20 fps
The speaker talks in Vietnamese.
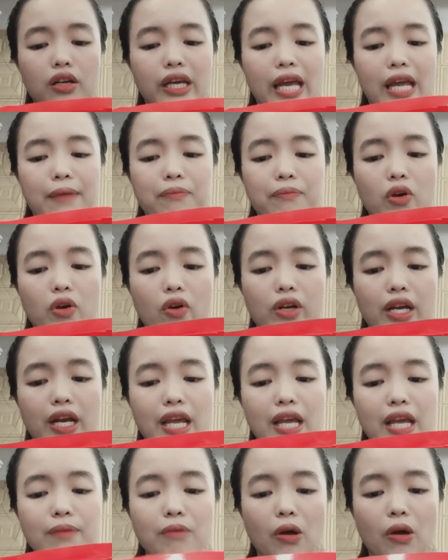kem con
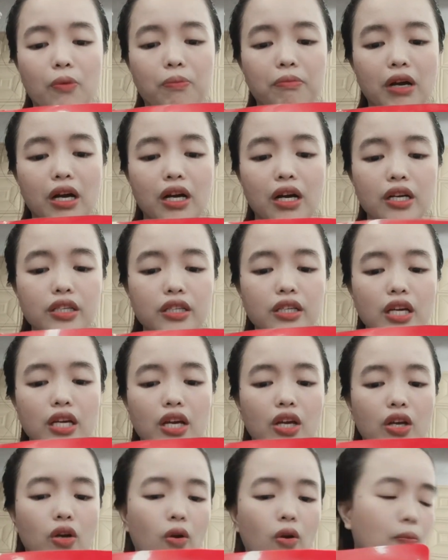né mẫu mới
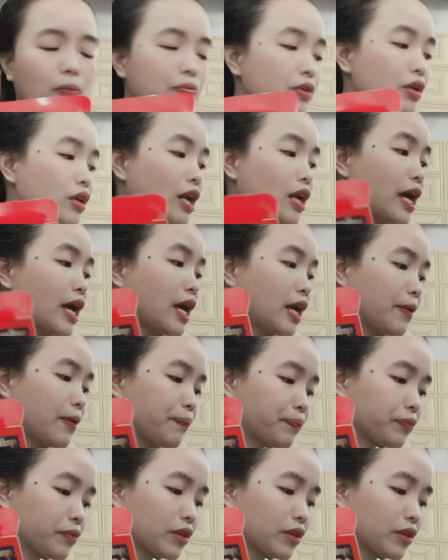cũng như là